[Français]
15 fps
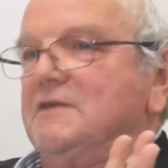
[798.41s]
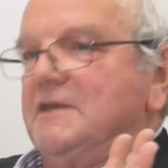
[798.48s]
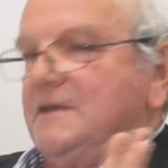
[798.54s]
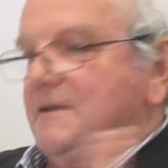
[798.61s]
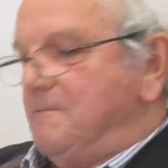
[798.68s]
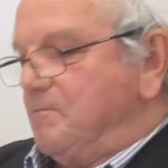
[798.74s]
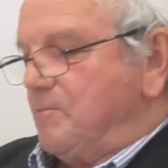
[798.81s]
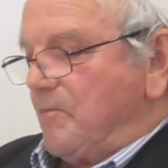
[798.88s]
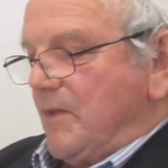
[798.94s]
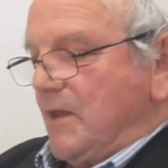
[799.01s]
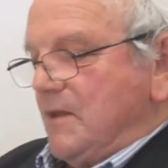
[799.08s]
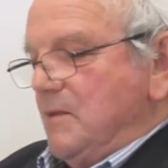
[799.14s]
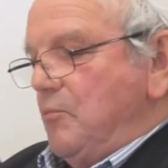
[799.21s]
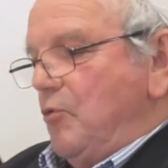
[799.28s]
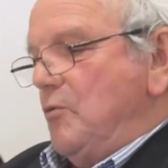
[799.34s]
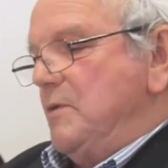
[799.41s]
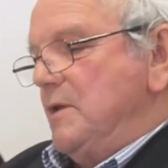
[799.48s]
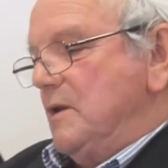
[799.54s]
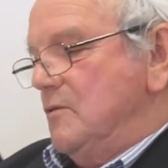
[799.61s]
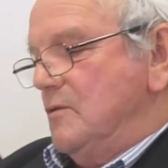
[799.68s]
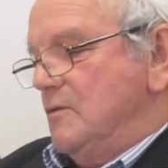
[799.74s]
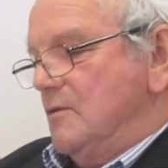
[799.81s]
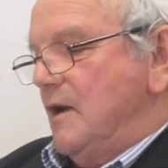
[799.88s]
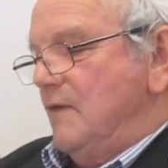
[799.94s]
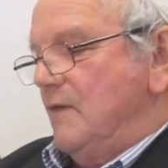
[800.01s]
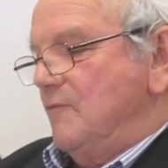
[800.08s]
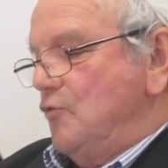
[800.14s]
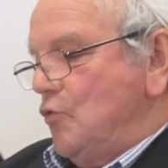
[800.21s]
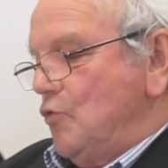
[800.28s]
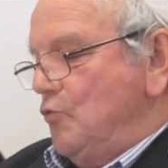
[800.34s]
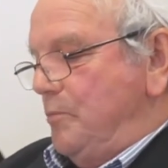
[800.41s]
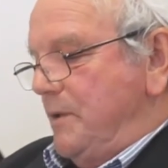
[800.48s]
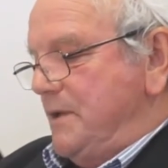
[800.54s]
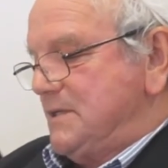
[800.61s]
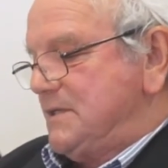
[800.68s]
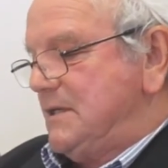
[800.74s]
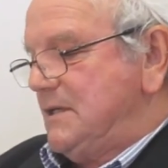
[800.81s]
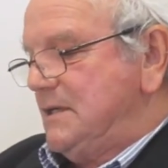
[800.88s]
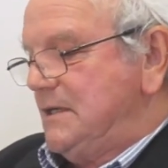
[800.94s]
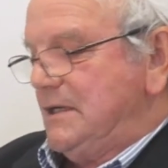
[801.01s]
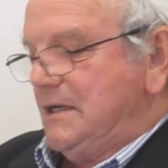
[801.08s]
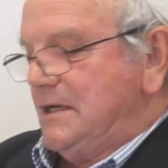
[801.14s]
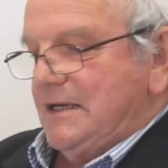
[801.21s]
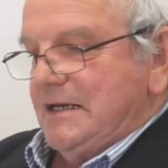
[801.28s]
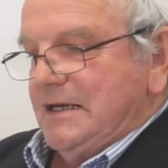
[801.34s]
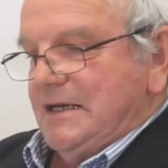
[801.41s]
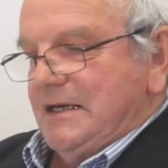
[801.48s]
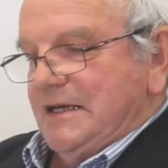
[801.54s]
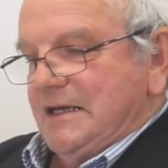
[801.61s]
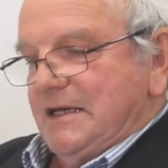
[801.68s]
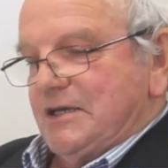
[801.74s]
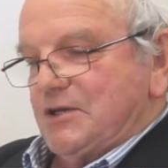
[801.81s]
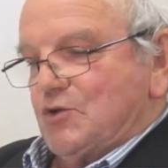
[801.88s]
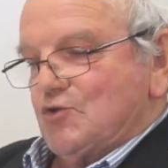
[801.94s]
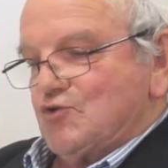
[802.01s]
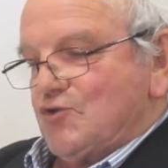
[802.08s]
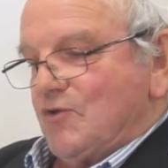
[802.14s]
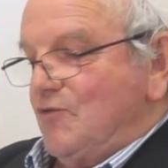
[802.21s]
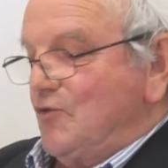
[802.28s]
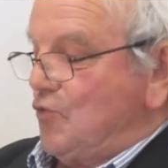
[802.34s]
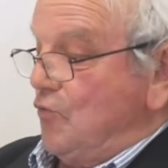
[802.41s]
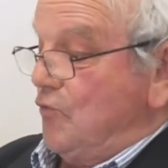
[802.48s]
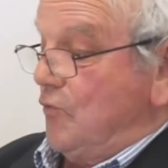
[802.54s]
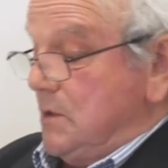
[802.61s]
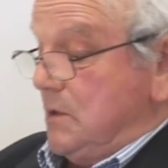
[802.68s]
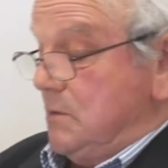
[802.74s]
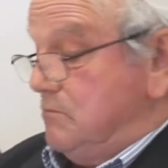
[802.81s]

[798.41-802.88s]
des, premières euh, gravures rupestres, et que j'avais trouvé